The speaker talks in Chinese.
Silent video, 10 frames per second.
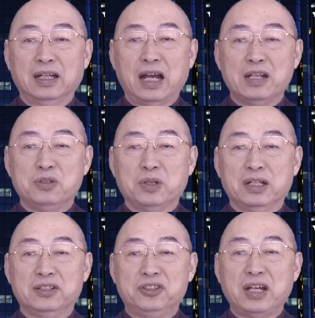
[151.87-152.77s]
安
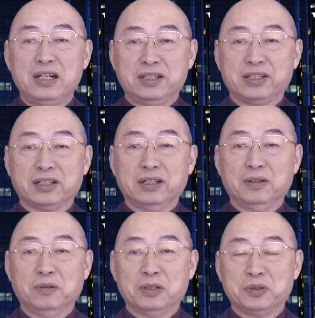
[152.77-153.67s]
全暂
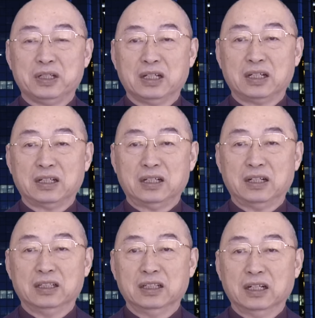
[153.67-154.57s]
时我觉得
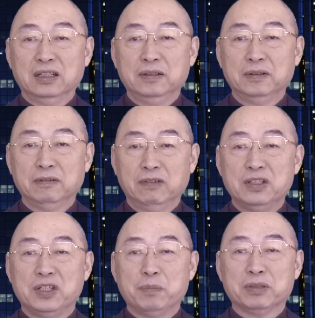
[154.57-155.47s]
可能
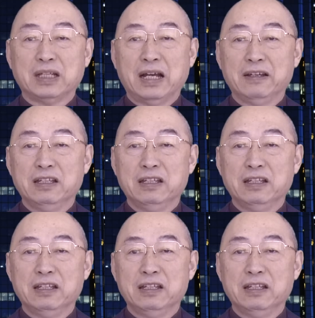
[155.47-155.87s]
问题不大，